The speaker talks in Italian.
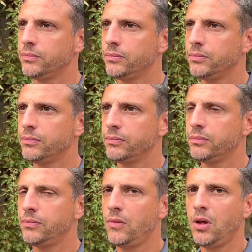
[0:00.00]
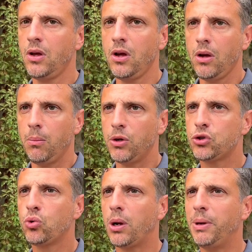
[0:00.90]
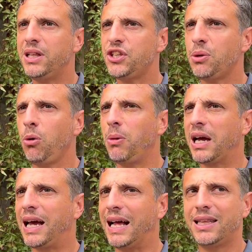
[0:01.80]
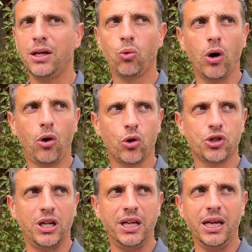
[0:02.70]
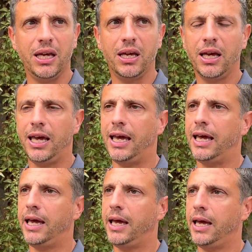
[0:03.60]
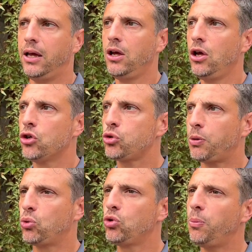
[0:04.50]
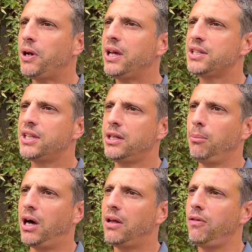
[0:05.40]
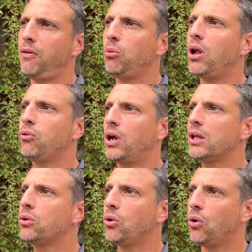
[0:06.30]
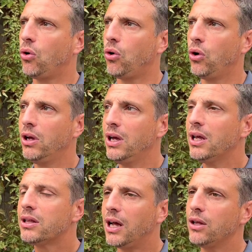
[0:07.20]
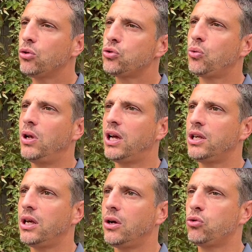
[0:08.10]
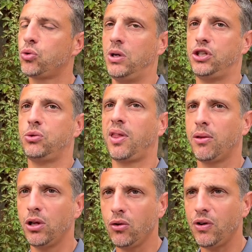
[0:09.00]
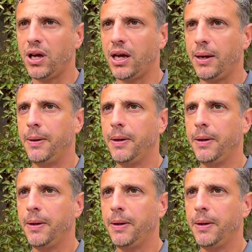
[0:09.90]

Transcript: laterali? Sicuramente siamo mancati in qualcosa lì, soprattutto perché in settimana avevamo lavorato tanto su quelle, che, su quelle situazioni dove,